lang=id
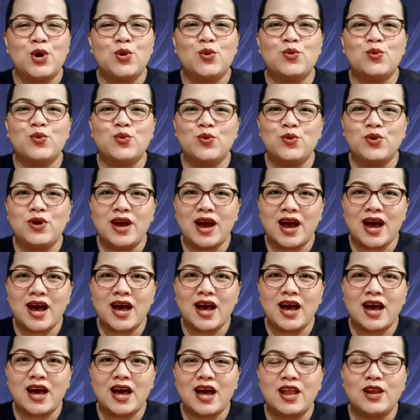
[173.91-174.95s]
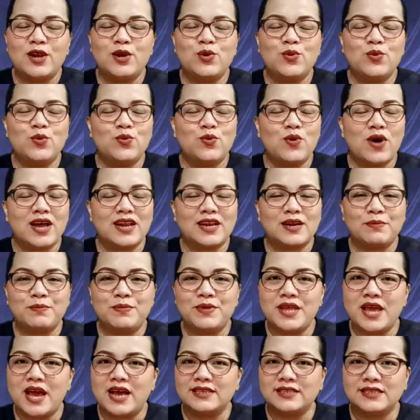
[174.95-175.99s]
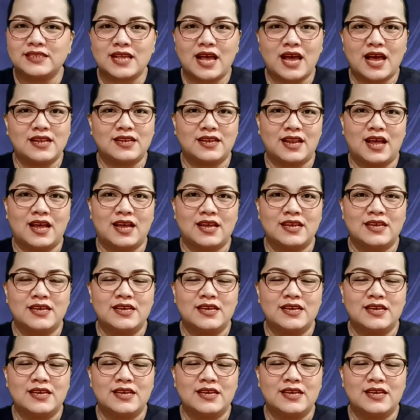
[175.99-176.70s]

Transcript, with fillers: uga luar biasana